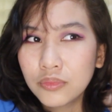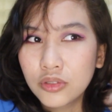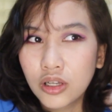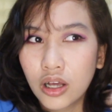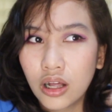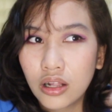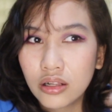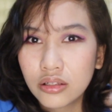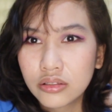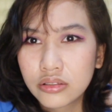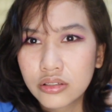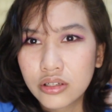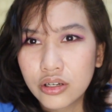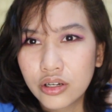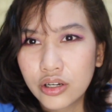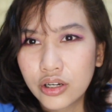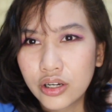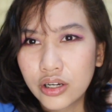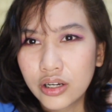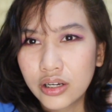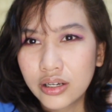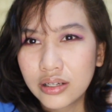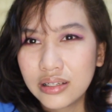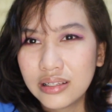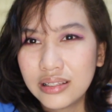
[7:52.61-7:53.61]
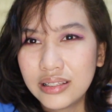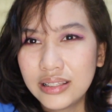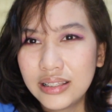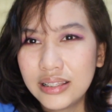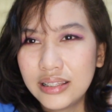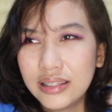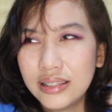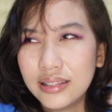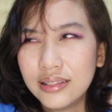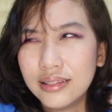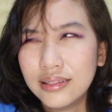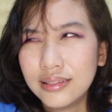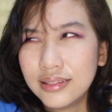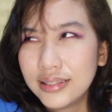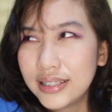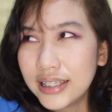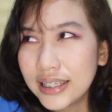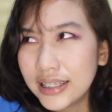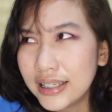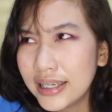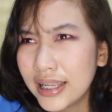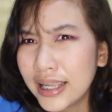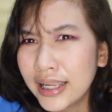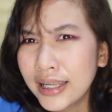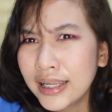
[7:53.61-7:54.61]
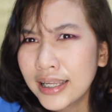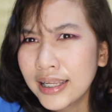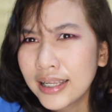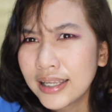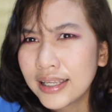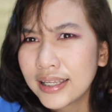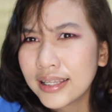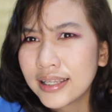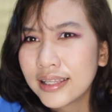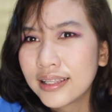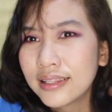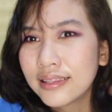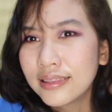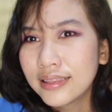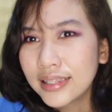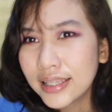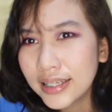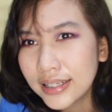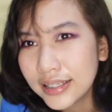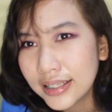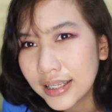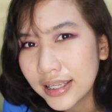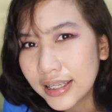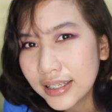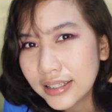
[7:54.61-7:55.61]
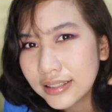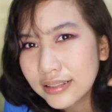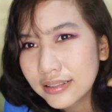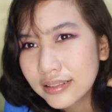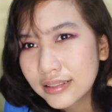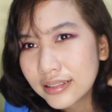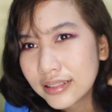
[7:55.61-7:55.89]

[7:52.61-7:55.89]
culture, Diding, Ding Ding.